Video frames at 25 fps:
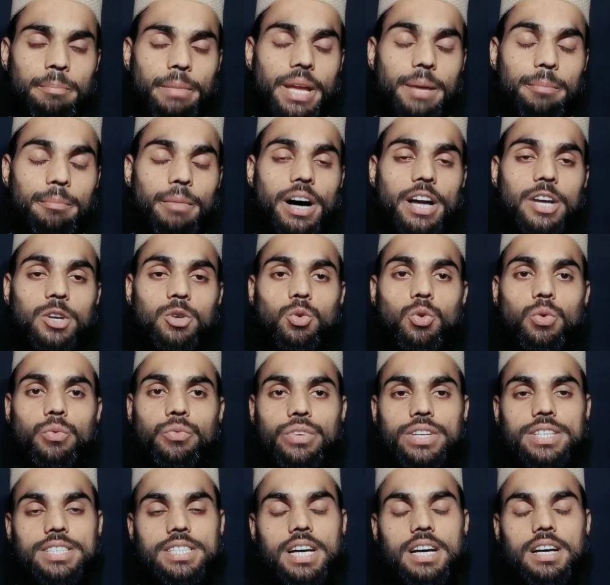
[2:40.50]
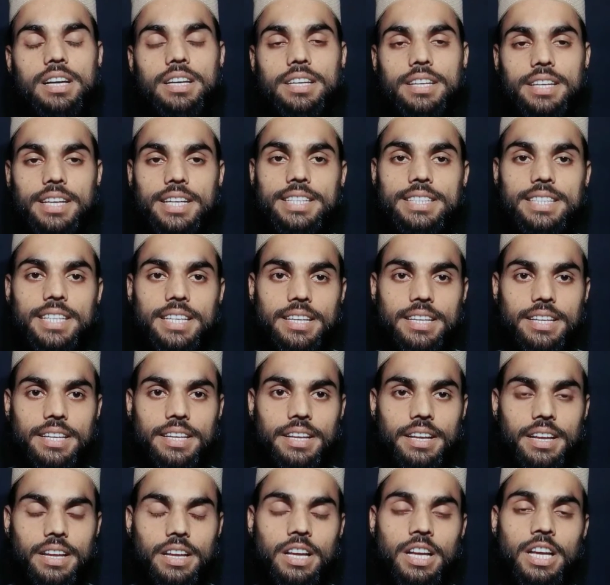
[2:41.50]
मेहमान को वीज़ा नहीं दे
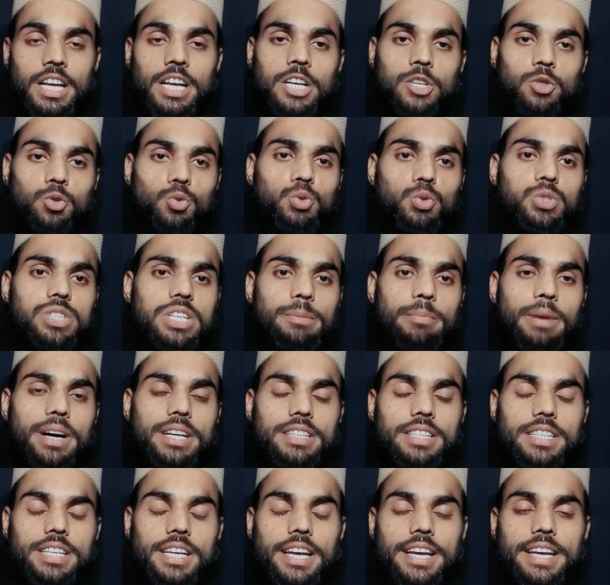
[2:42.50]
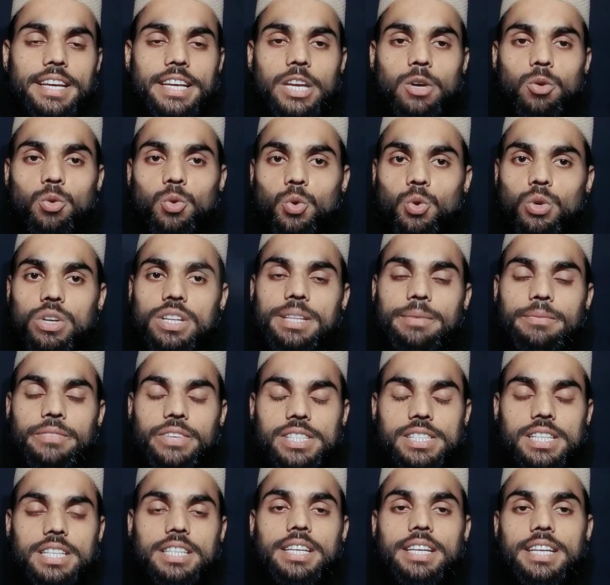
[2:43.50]
रहे हैं दूसरी बात यह है कि उन्होंने
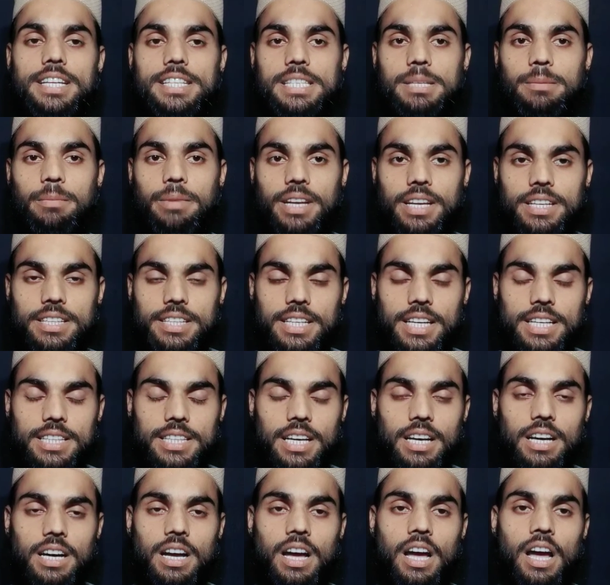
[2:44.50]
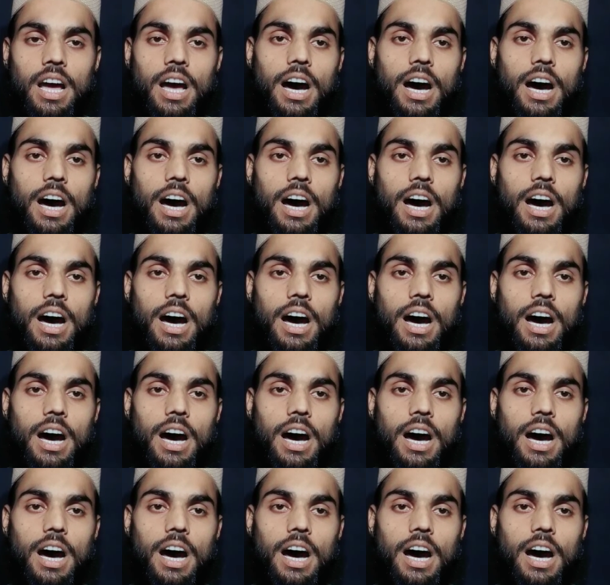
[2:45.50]
वीज़ा देने से मना किया था